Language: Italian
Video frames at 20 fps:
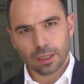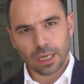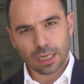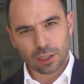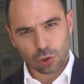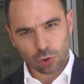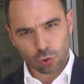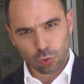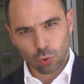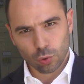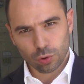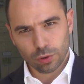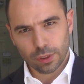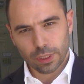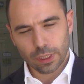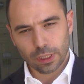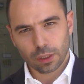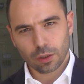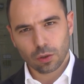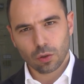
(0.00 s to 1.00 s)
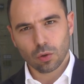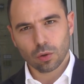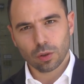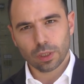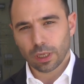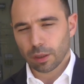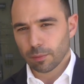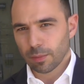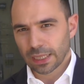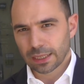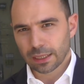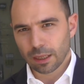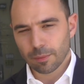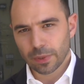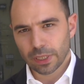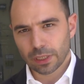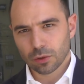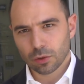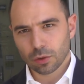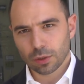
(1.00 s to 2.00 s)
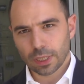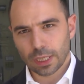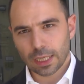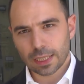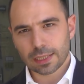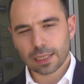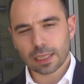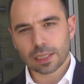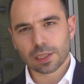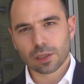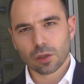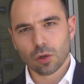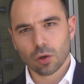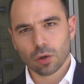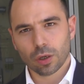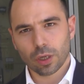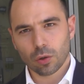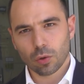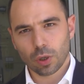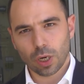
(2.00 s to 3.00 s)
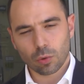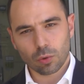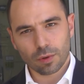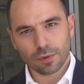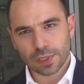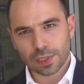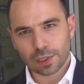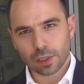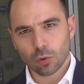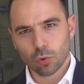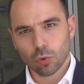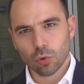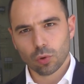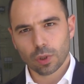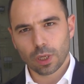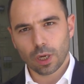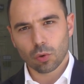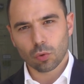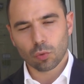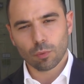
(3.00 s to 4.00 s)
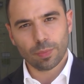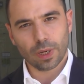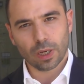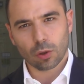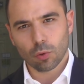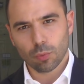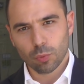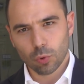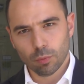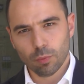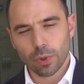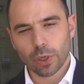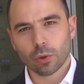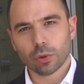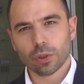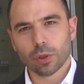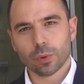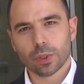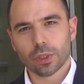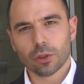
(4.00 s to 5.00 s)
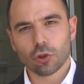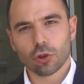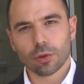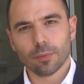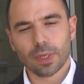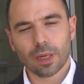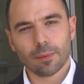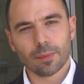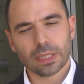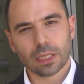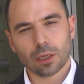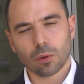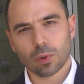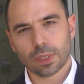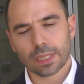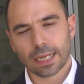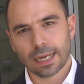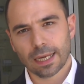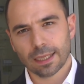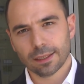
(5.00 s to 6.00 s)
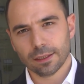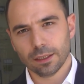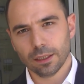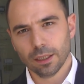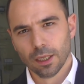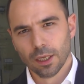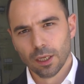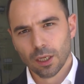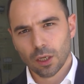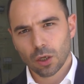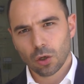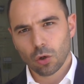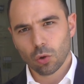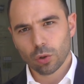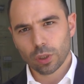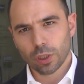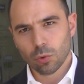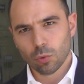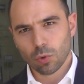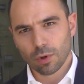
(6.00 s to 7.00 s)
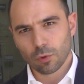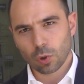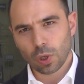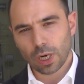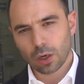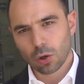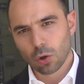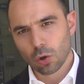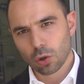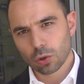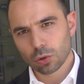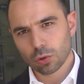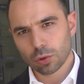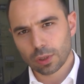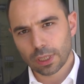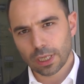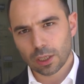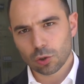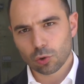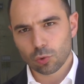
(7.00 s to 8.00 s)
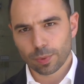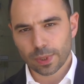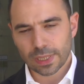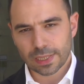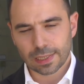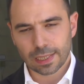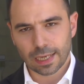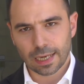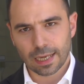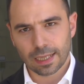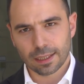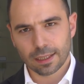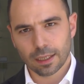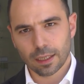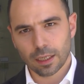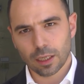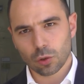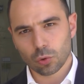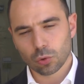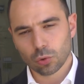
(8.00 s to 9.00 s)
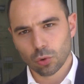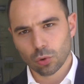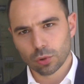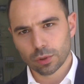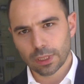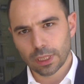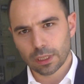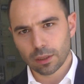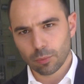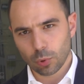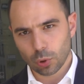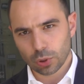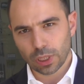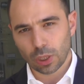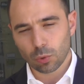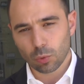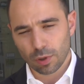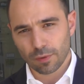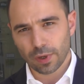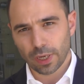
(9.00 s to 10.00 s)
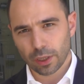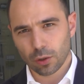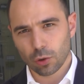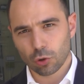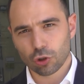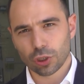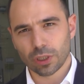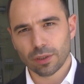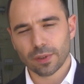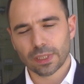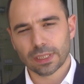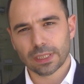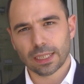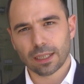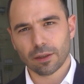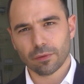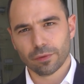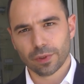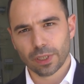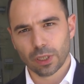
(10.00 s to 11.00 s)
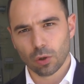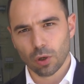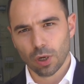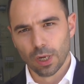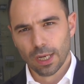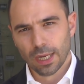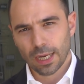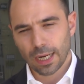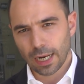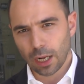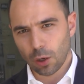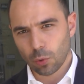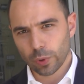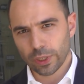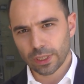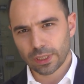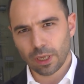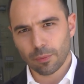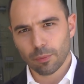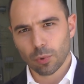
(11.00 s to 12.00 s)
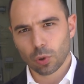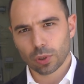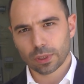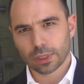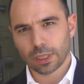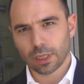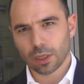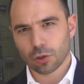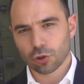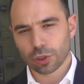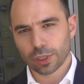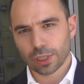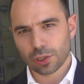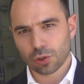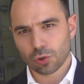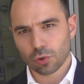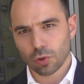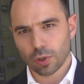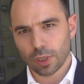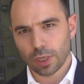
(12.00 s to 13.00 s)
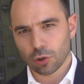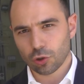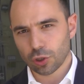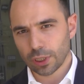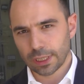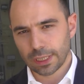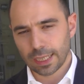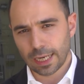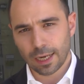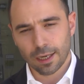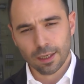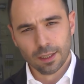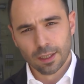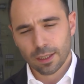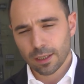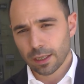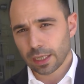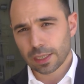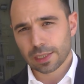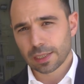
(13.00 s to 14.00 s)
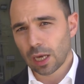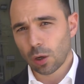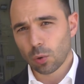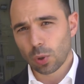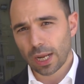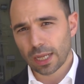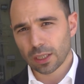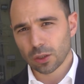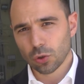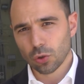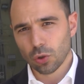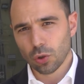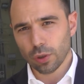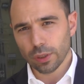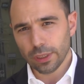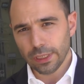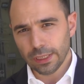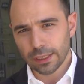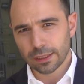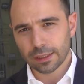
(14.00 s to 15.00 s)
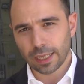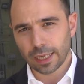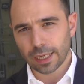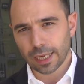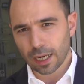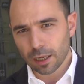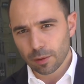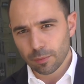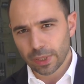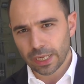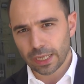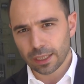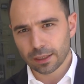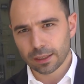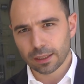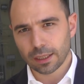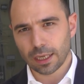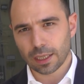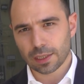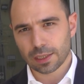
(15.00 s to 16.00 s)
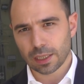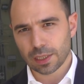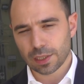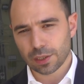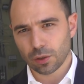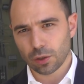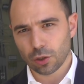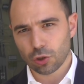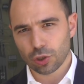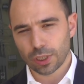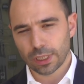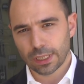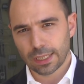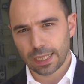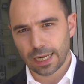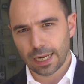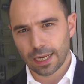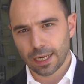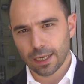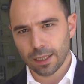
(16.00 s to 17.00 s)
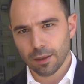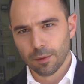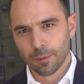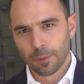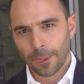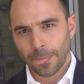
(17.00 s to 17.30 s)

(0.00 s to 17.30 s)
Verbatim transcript: a sud con il ribaltamento della stazione, con la nuova Esselunga, con un parco pubblico di 15.000 m2, con il nuovo raccordo tra la superstrada e la rotonda di Porta Nuova che oggi diventa davvero la quinta porta d'accesso alla città, restaurando integralmente la stazione centrale.